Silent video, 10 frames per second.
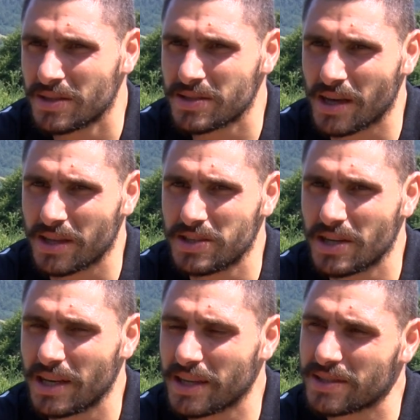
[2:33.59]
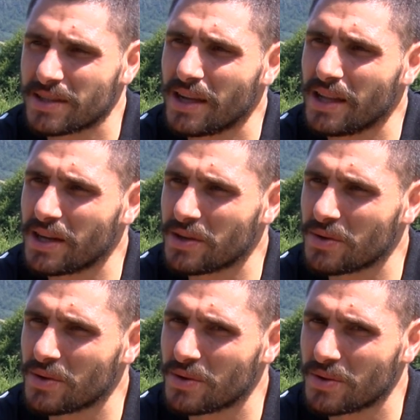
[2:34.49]
Sadece Alex değil yani
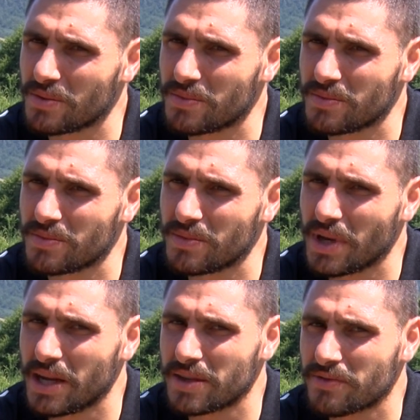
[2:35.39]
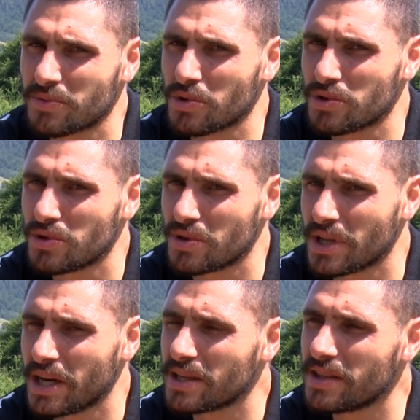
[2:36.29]
o her futbolcu
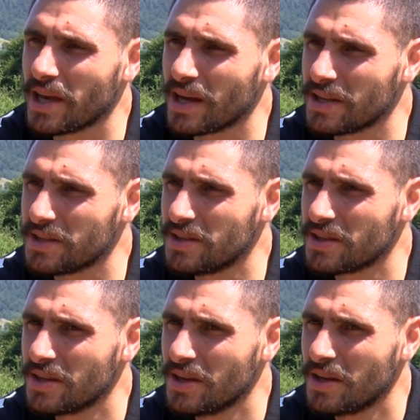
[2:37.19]
orada ayrı değerliydi.